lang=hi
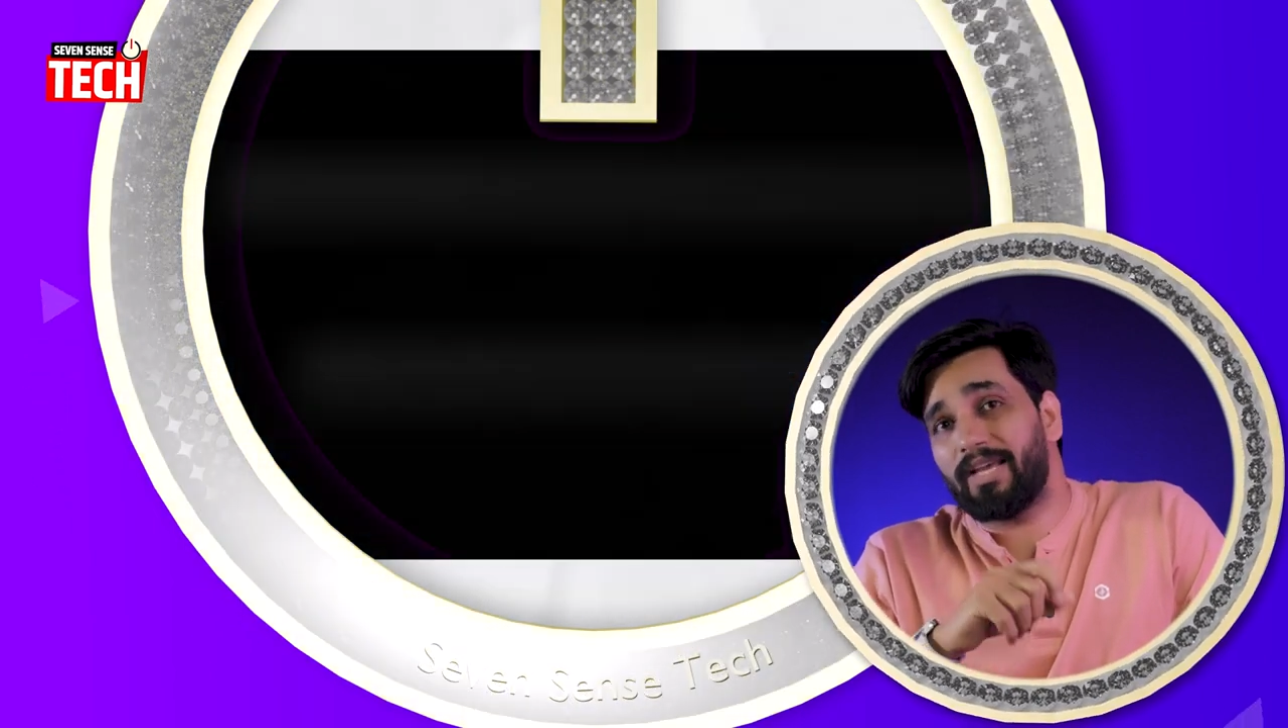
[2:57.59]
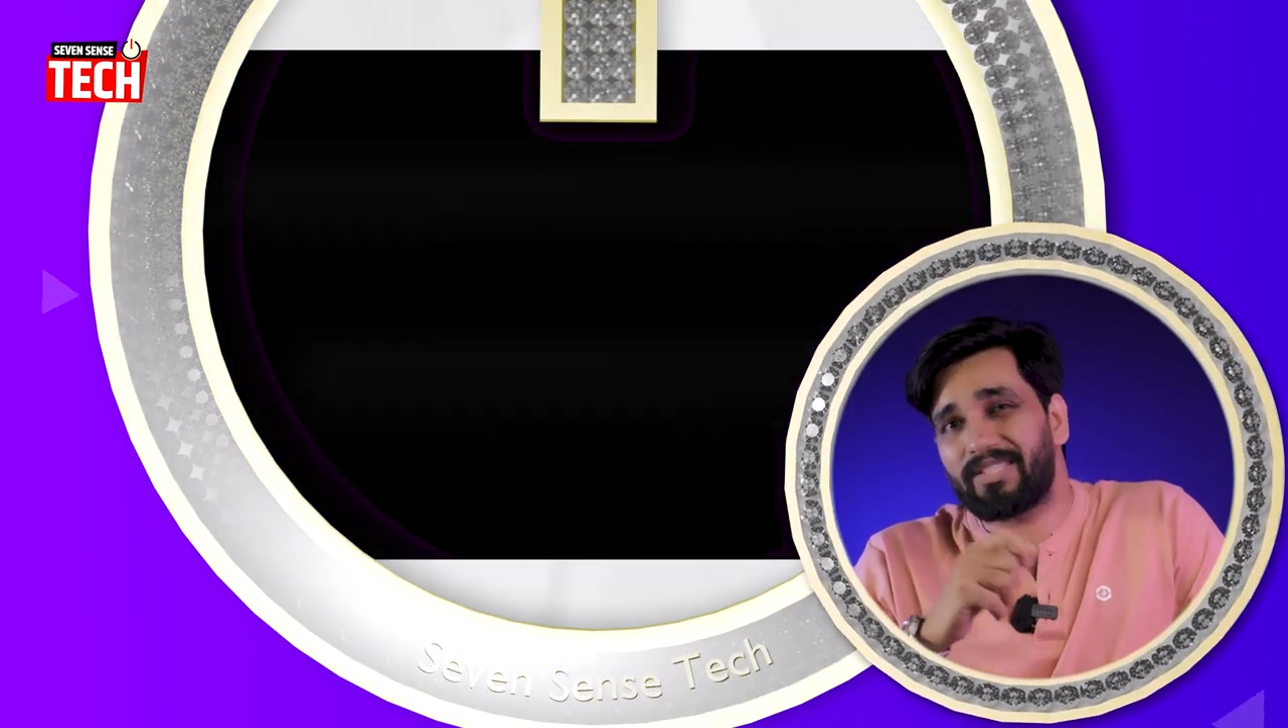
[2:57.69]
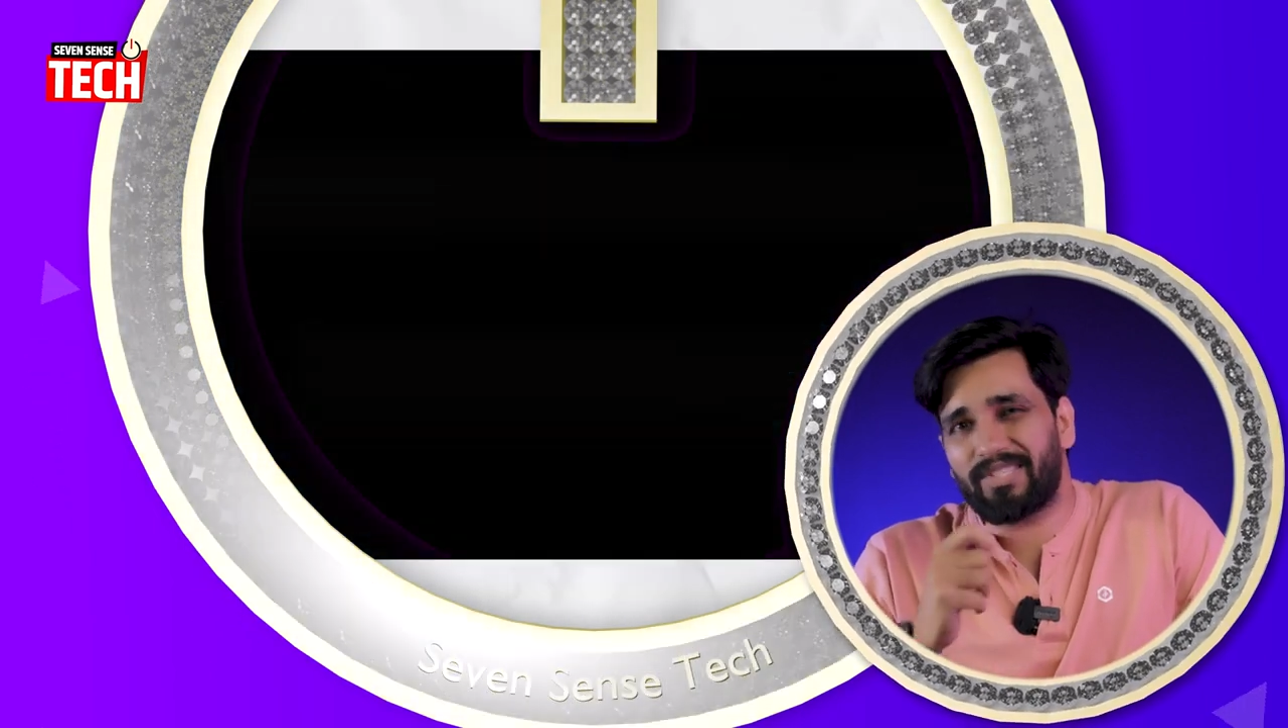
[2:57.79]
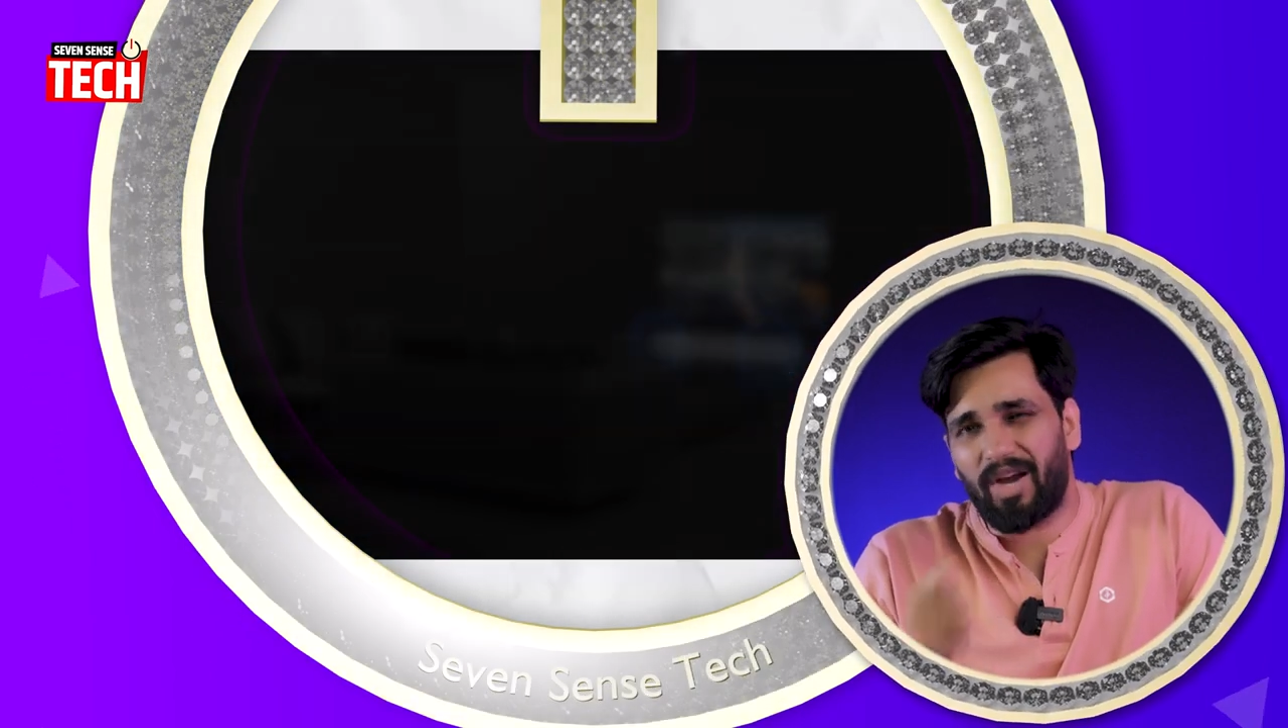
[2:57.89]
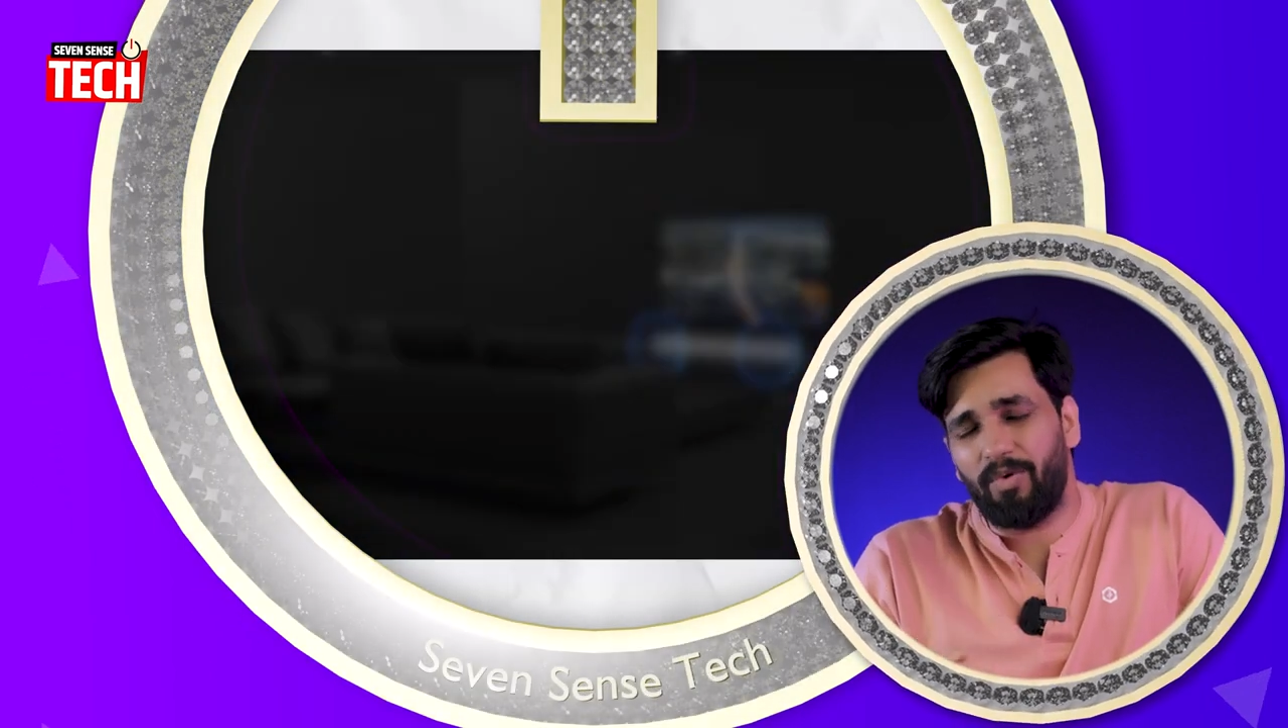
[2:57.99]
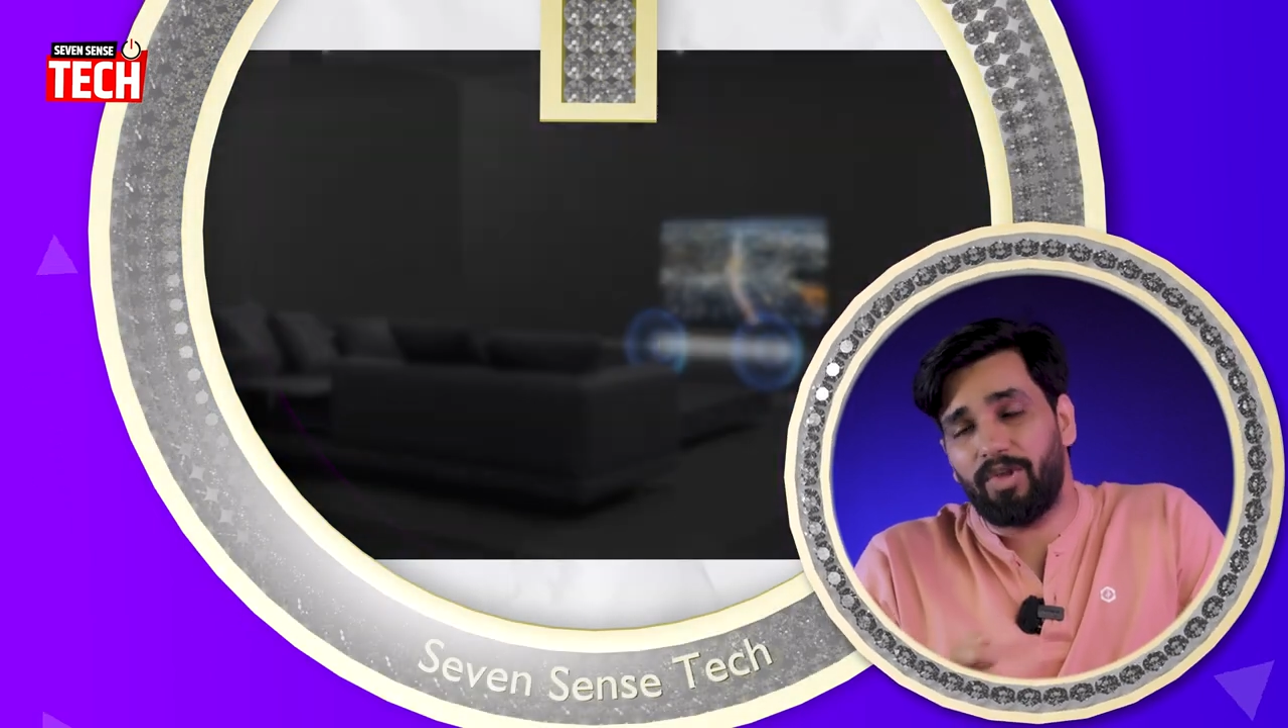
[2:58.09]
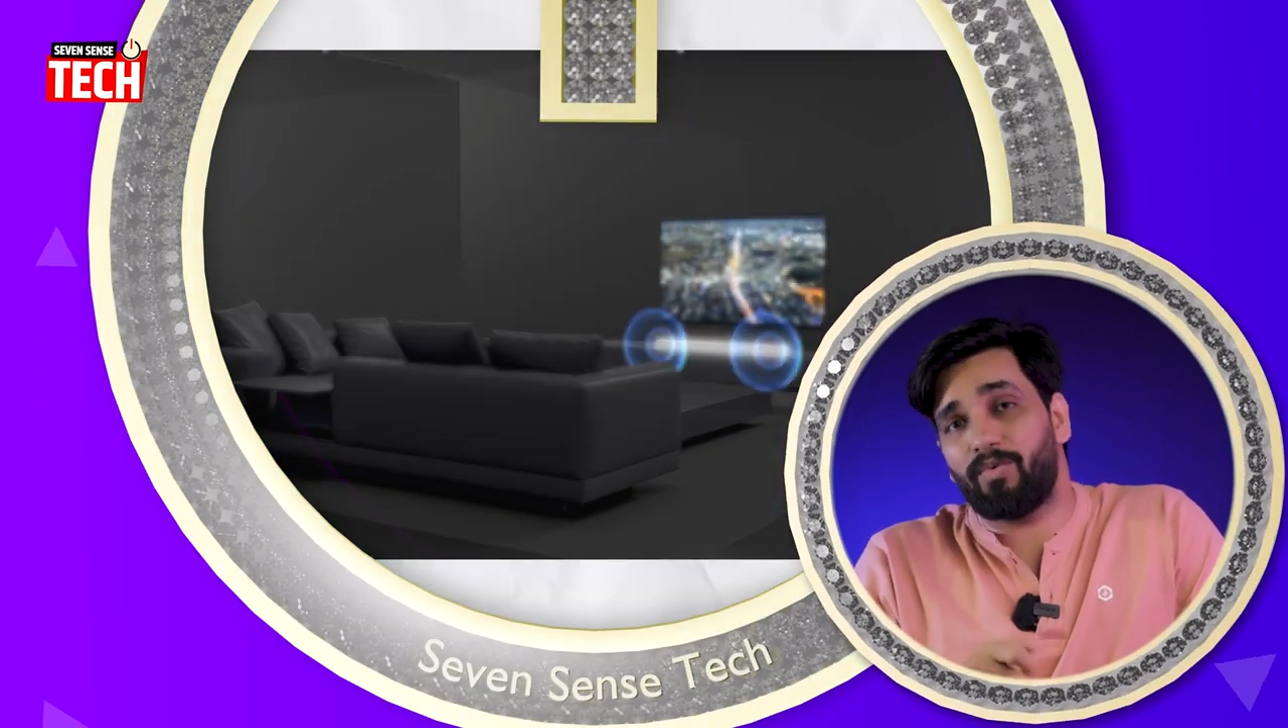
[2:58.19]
है साउंड